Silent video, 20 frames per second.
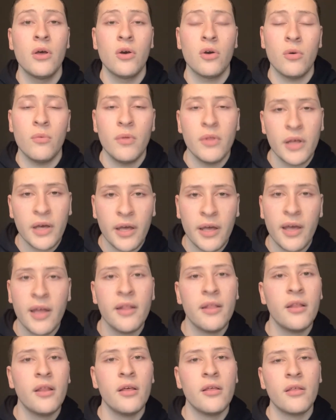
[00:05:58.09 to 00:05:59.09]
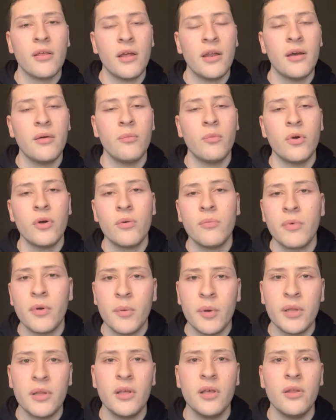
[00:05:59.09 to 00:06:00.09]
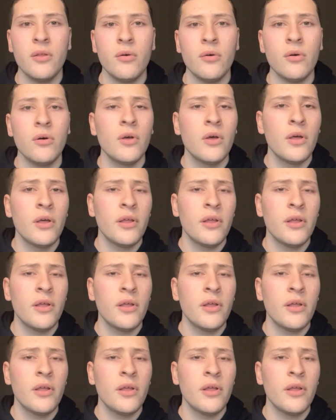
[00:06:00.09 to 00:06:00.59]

Como dije antes, era muy comprometido,